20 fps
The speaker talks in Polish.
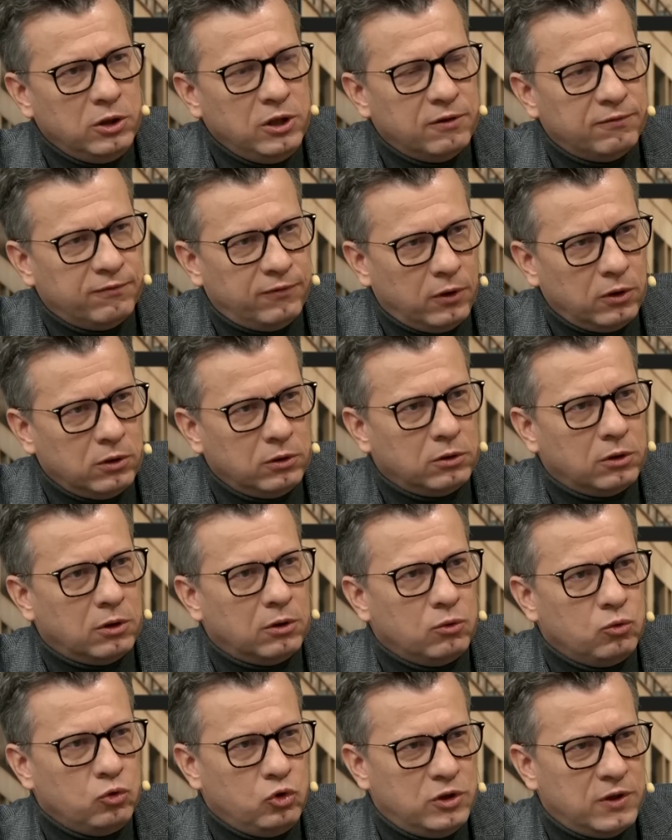nie
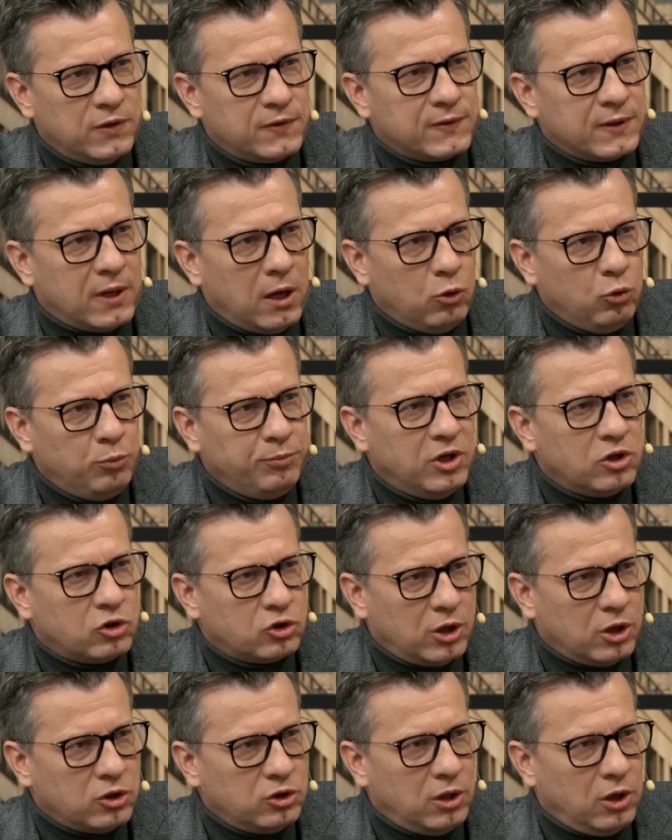wolno dziecka
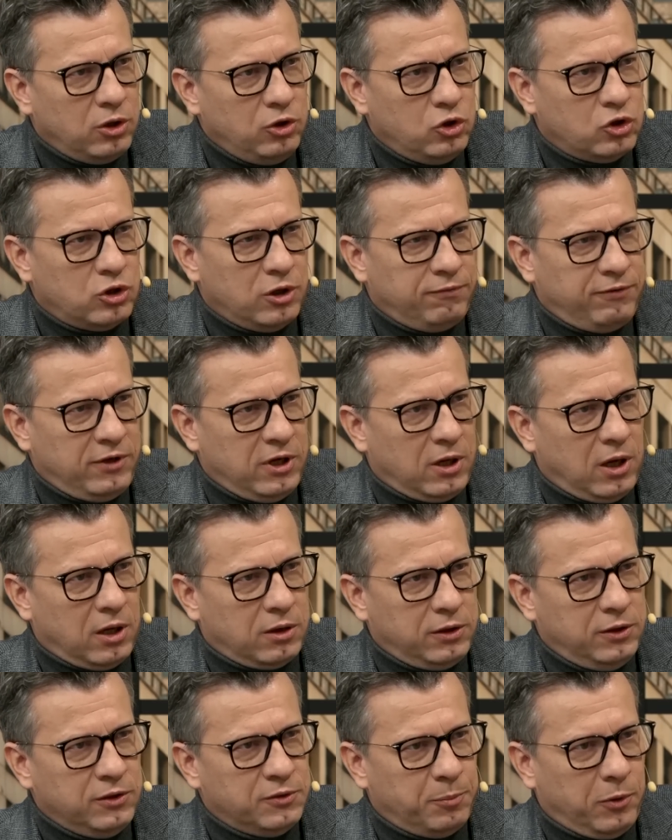umieszczać najniżej w
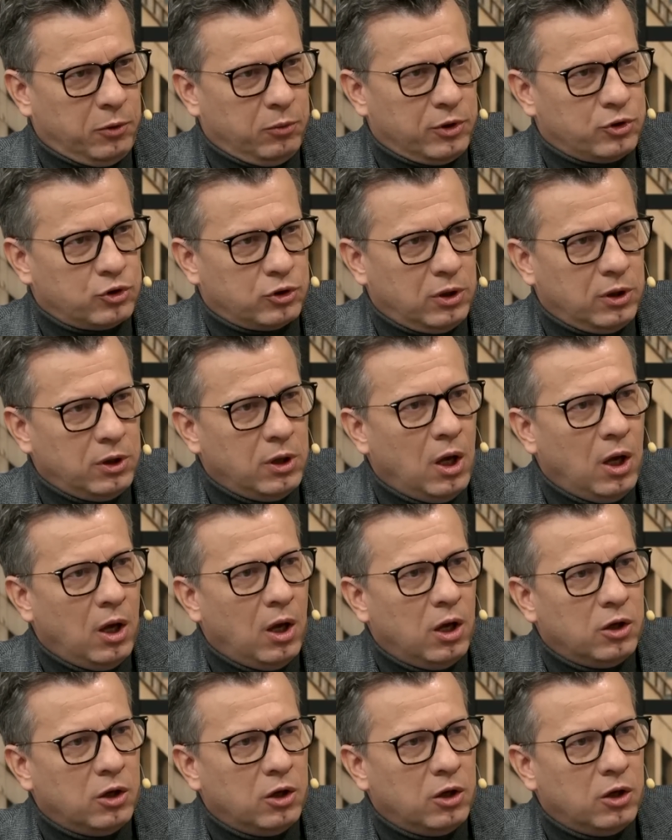hierarchii społecznej.